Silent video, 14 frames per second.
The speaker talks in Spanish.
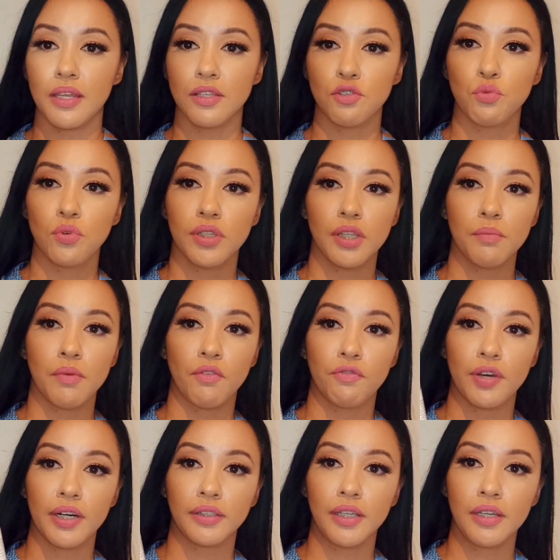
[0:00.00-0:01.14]
en su última
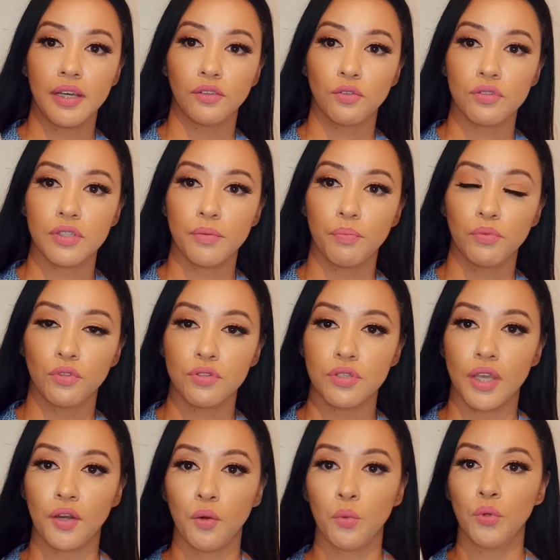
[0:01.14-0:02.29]
oferta en
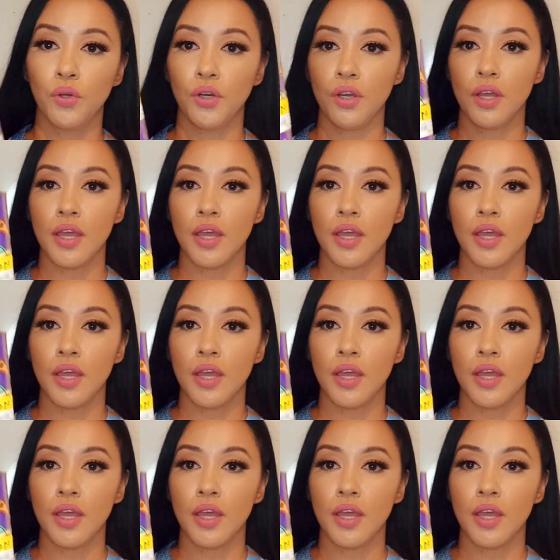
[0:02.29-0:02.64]
14.01.